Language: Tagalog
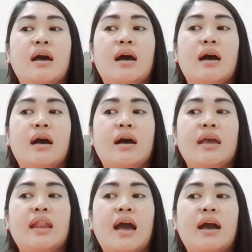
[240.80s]
uh,
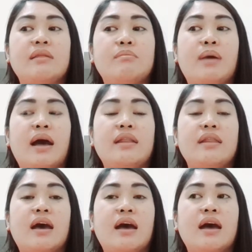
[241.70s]
kailangan ba
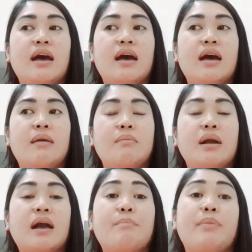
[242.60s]
na
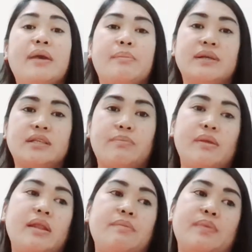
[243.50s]
mag-apply pa sa
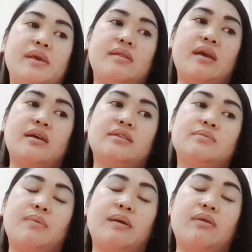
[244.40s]

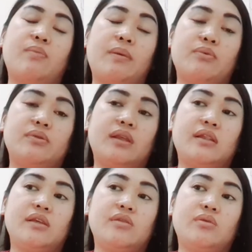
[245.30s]
Pilipinas bago papunta
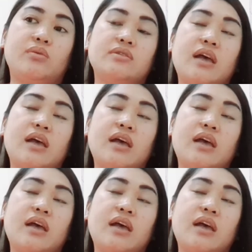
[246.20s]
dito?